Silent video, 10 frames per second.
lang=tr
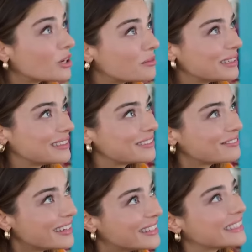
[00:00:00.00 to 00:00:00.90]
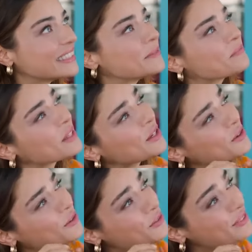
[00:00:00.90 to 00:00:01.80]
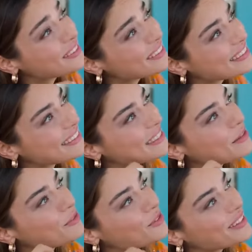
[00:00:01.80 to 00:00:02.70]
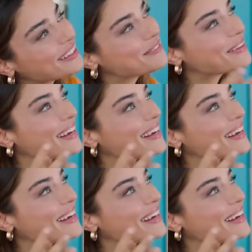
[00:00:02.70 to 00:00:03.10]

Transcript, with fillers: kurabiyelerin var ya hani. Onların arasına böyle